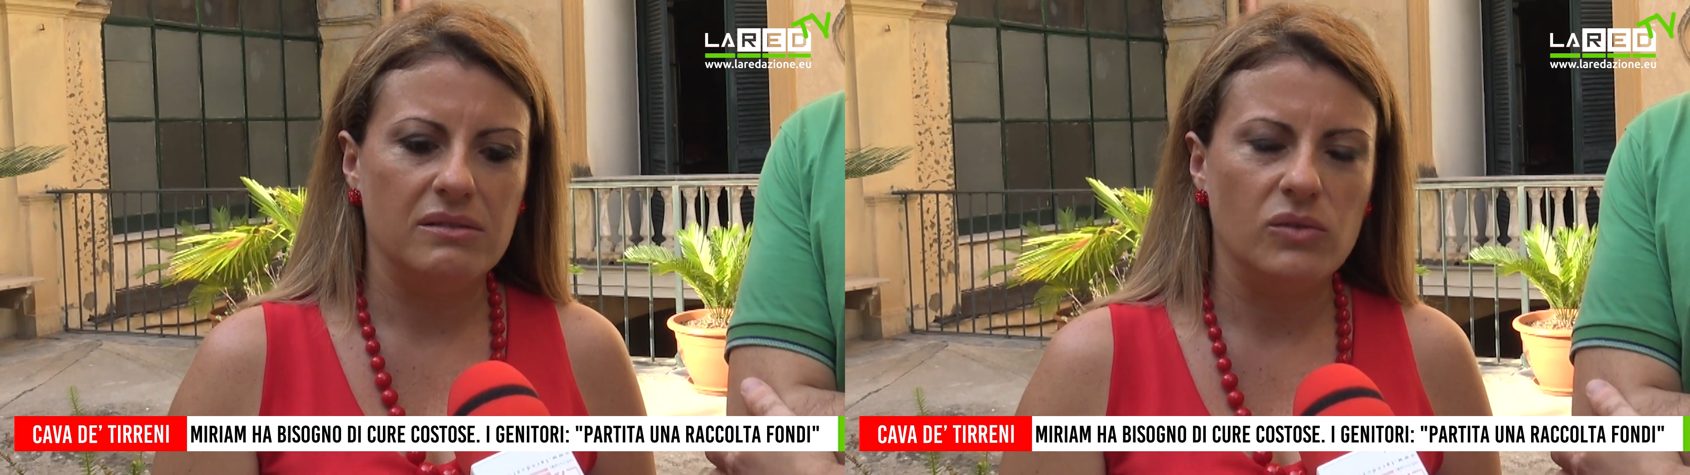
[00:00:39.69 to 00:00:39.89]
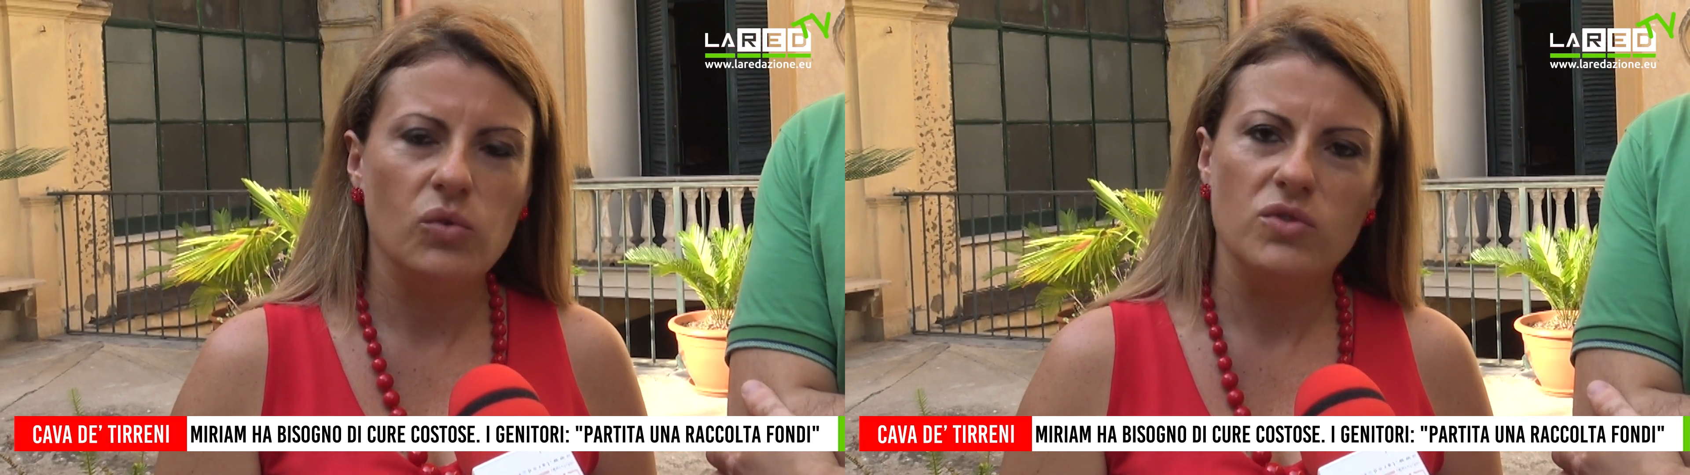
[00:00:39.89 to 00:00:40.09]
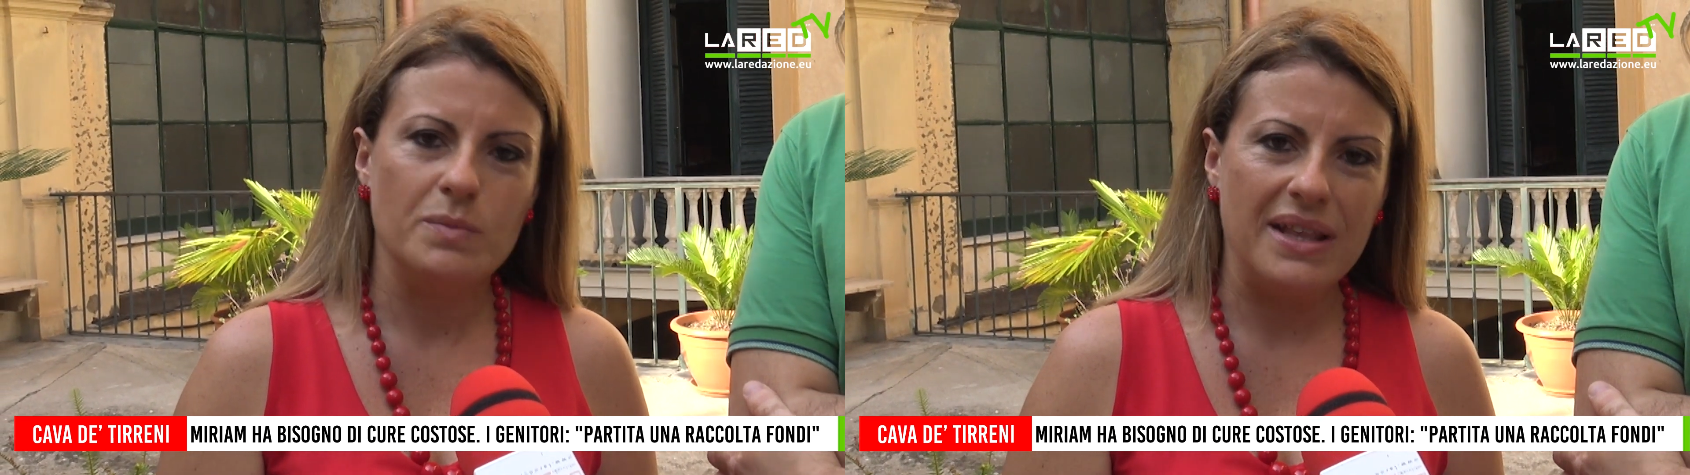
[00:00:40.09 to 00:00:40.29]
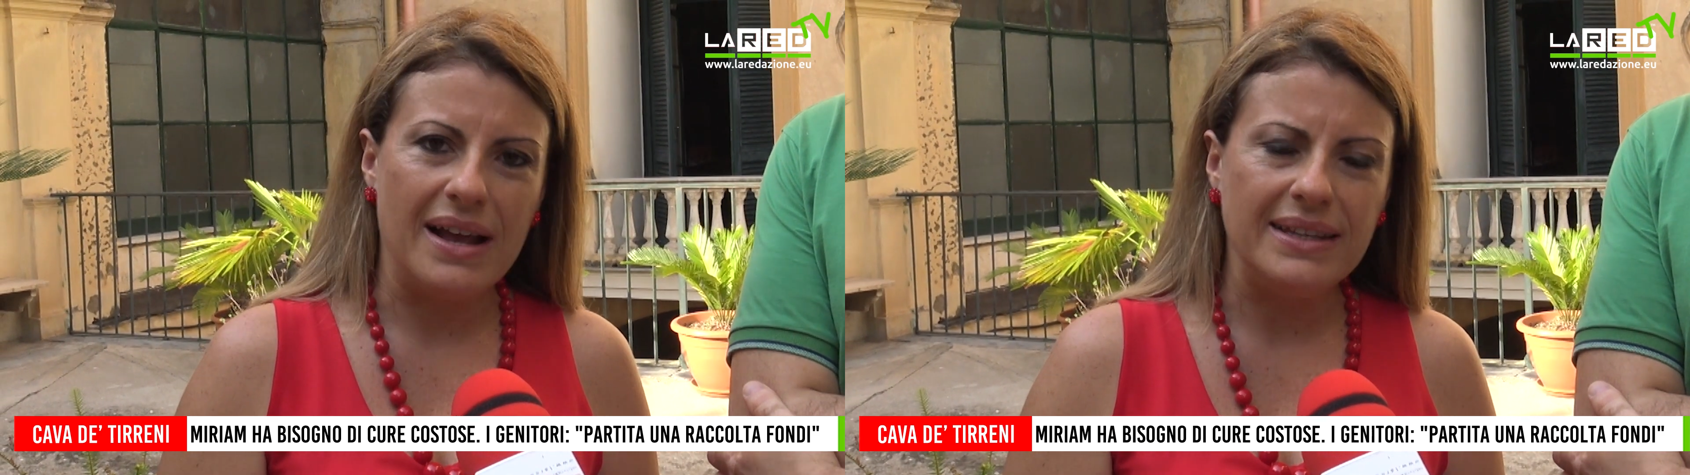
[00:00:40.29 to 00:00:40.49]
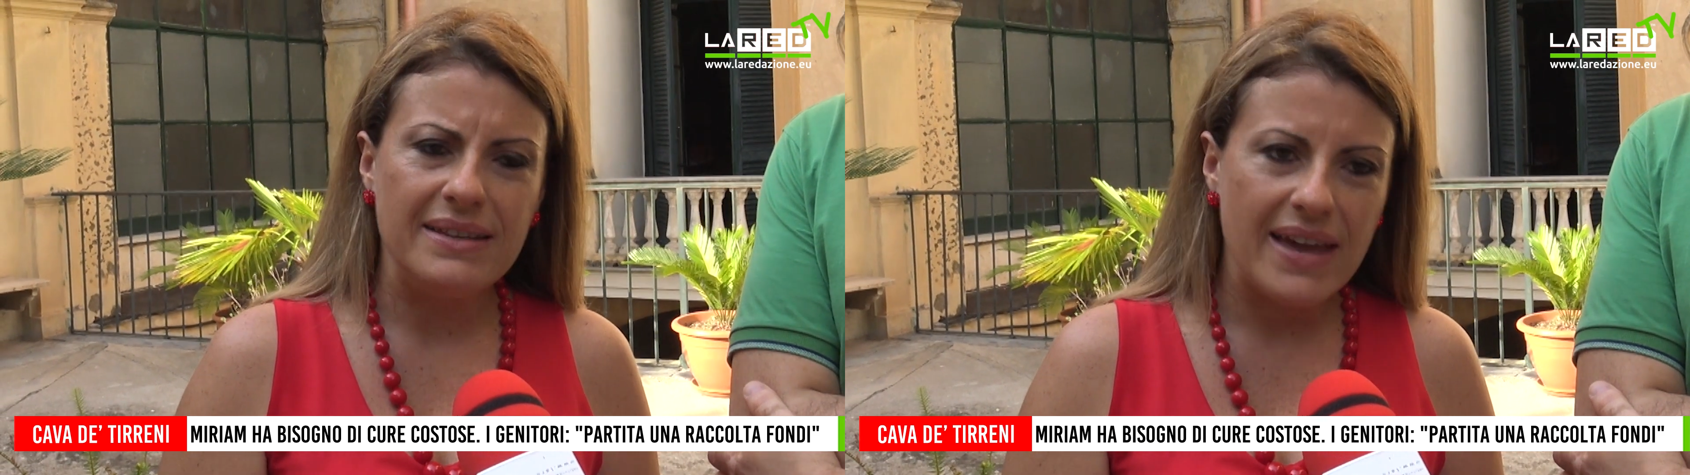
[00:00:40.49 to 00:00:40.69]
in due
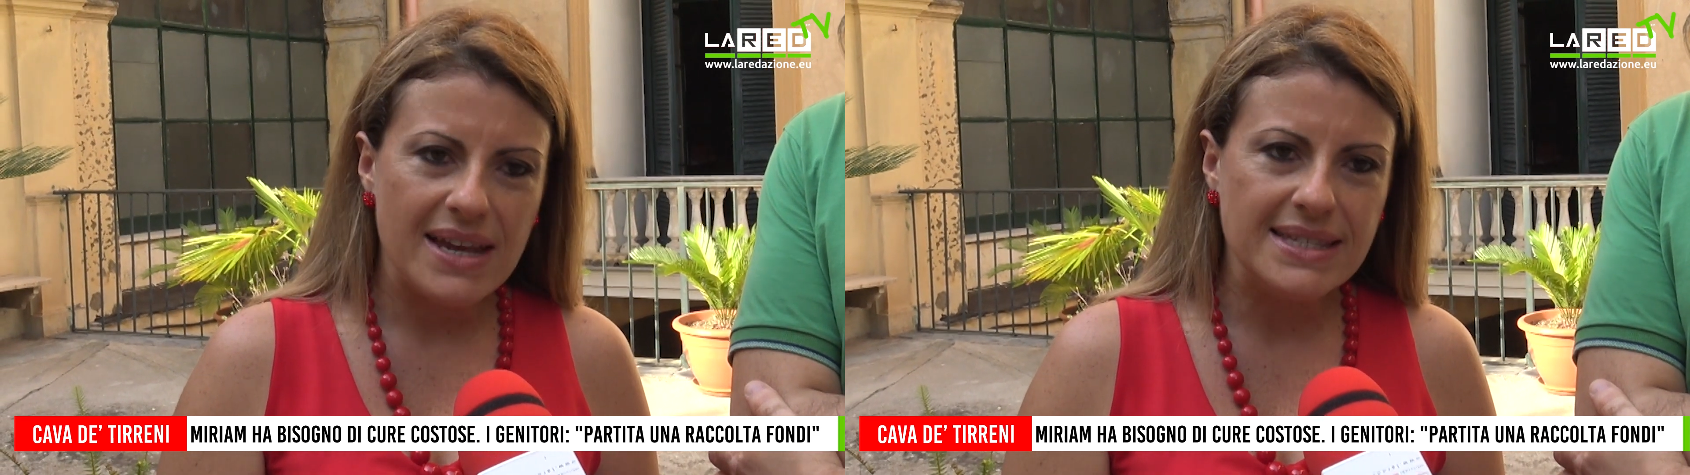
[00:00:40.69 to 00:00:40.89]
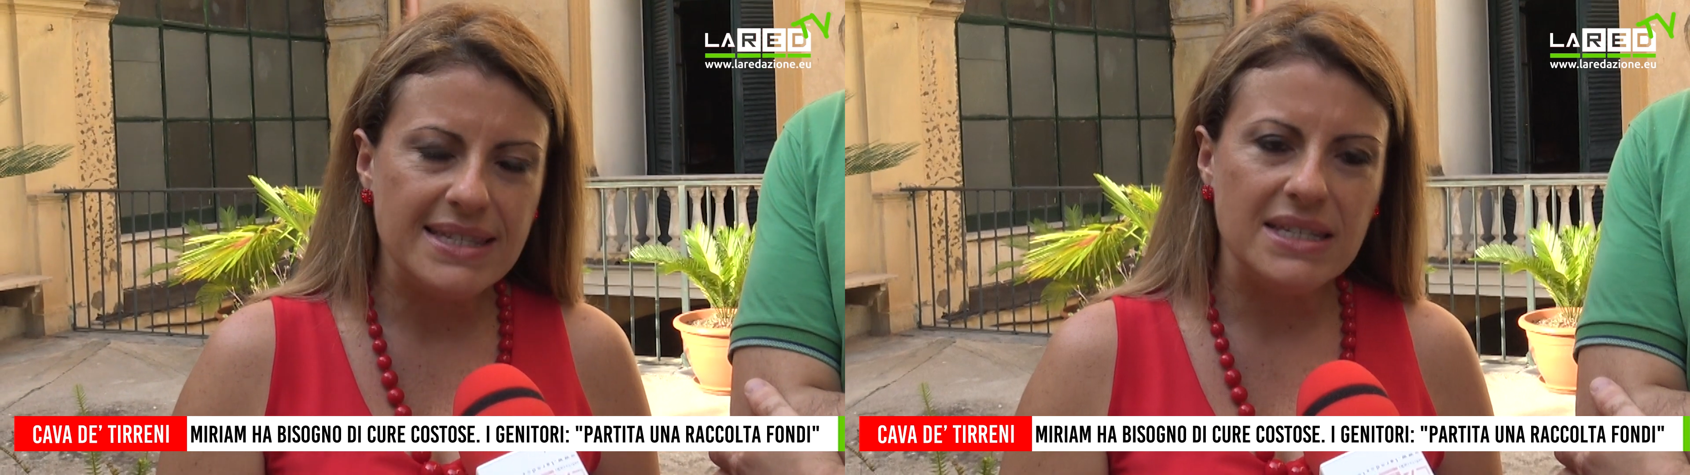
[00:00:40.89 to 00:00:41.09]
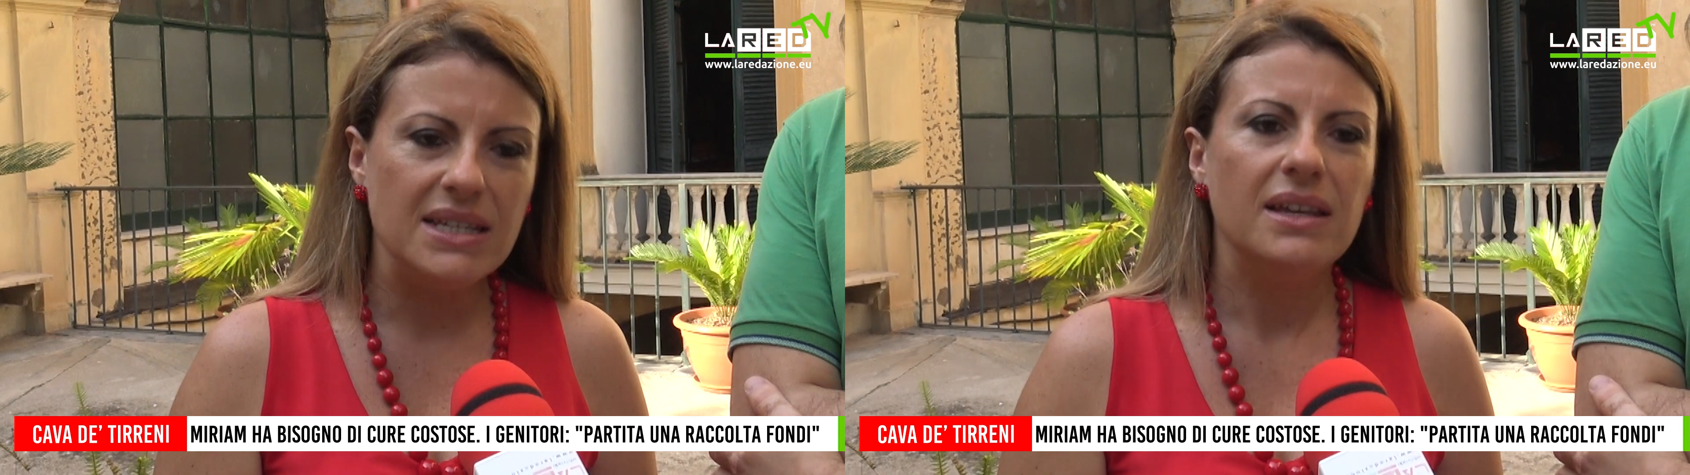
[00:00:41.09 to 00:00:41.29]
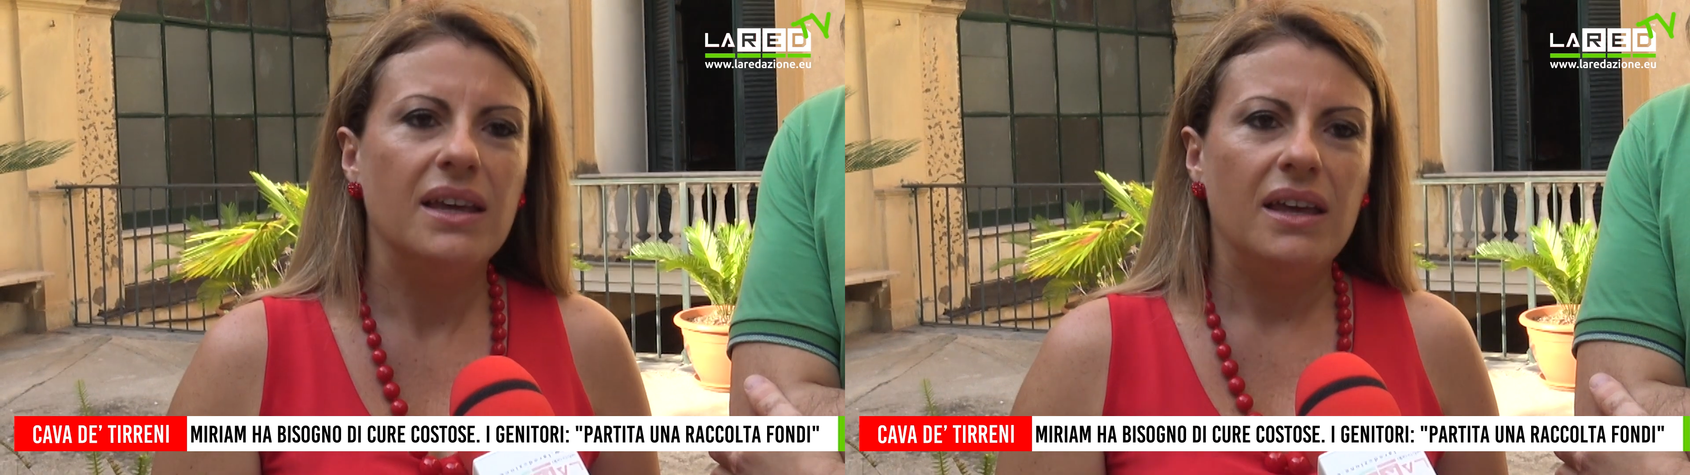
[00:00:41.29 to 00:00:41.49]
ospedali diversi